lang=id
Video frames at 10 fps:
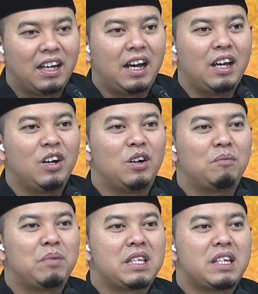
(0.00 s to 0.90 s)
ayo
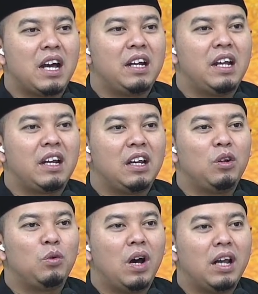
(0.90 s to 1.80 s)
pecah dari
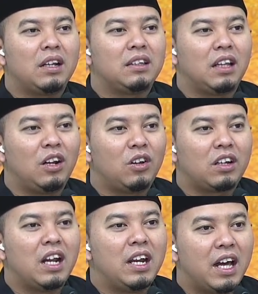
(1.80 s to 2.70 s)
luar telur
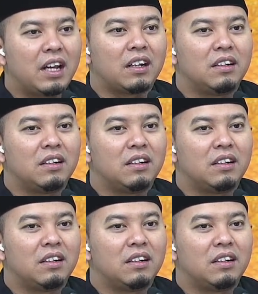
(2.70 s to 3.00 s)
dadar